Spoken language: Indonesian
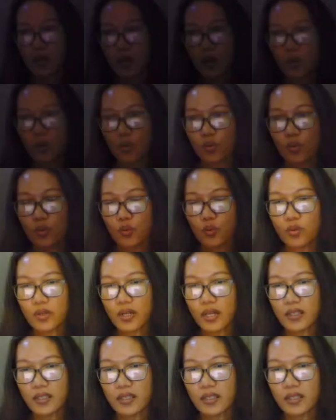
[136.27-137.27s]

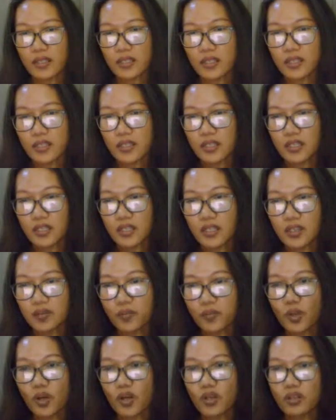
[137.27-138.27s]
ukuran di
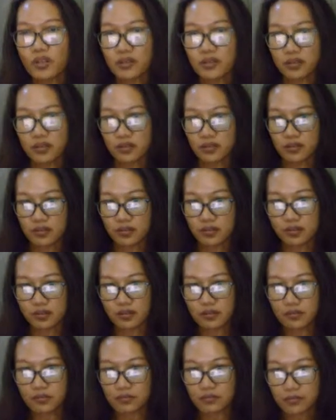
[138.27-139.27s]
blog
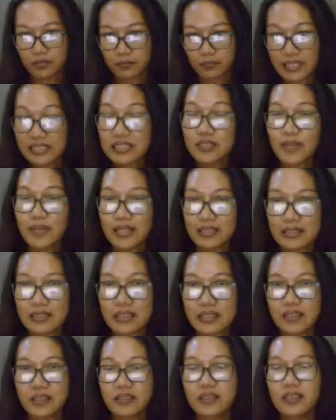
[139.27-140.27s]

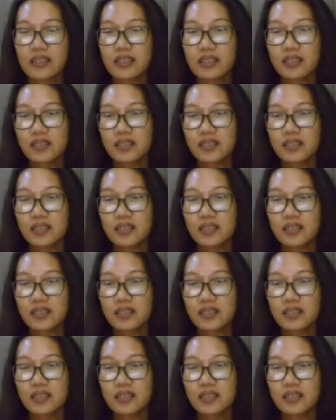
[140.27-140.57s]
masing-masing.